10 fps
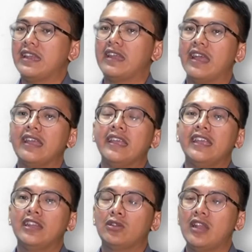Nah,
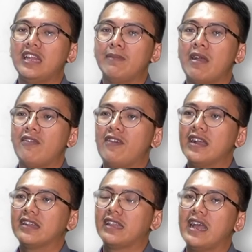itulah lima
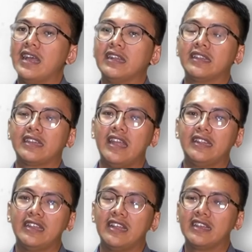fakta
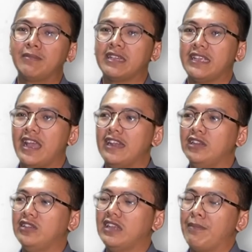terkait dengan kemerdekaan
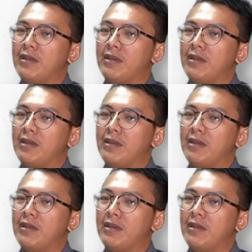Indonesia.